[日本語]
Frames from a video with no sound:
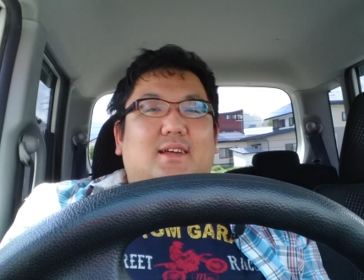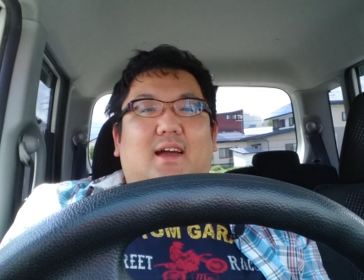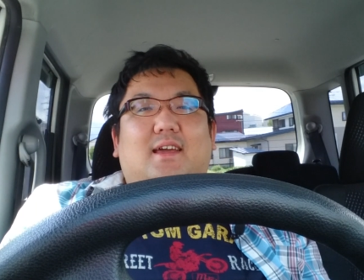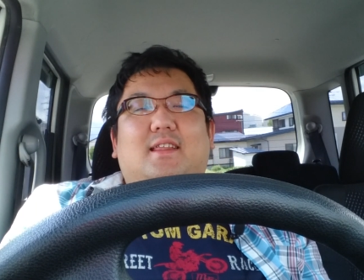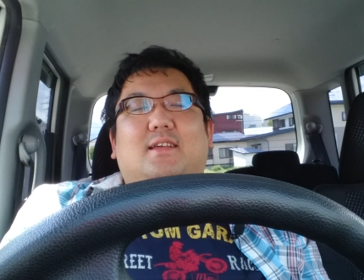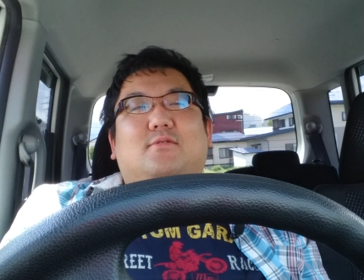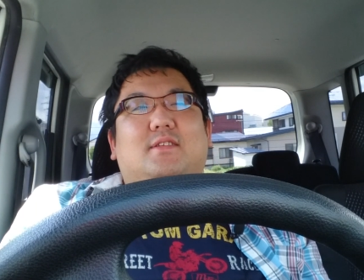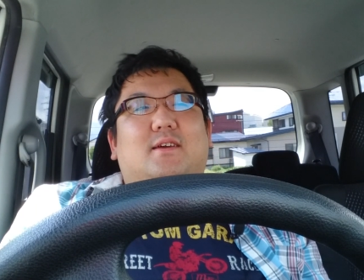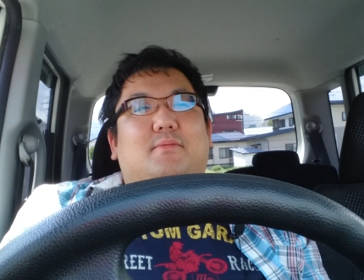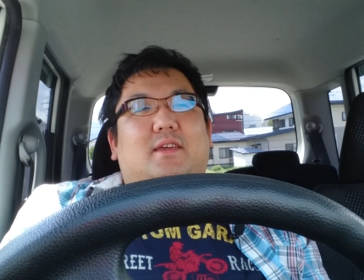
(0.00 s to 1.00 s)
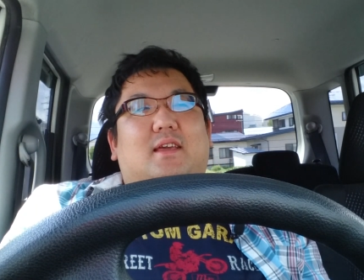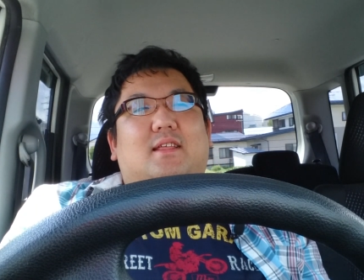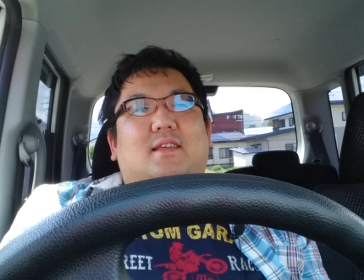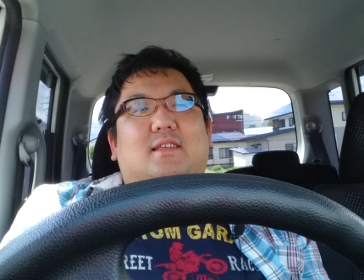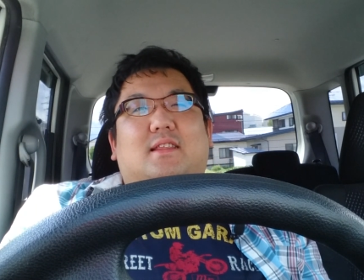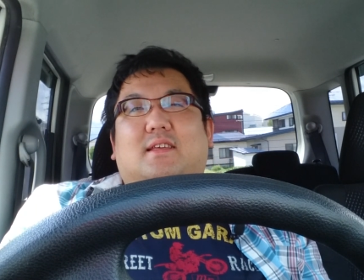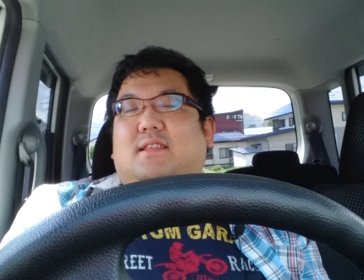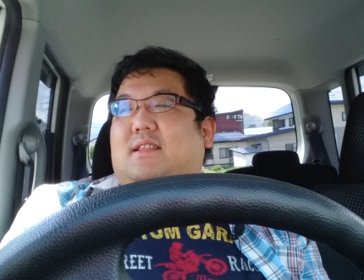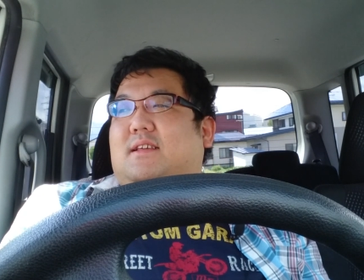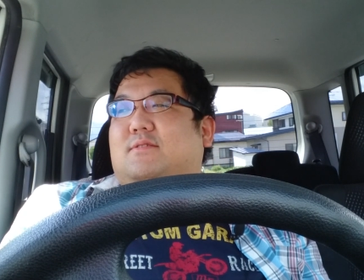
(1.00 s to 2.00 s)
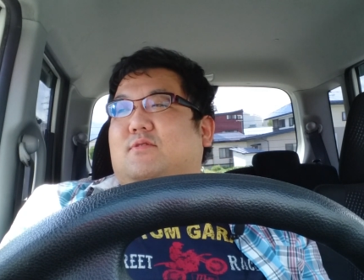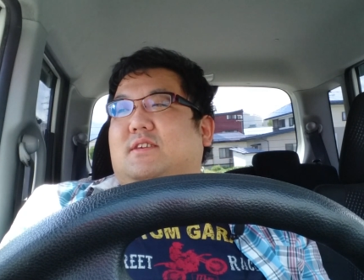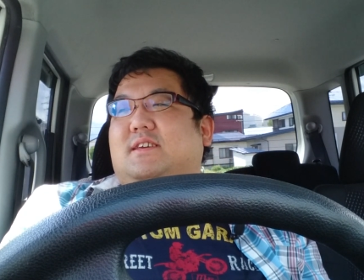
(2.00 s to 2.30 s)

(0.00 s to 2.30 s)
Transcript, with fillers: い、上げないとねやっぱいけないんでね、ただちょっと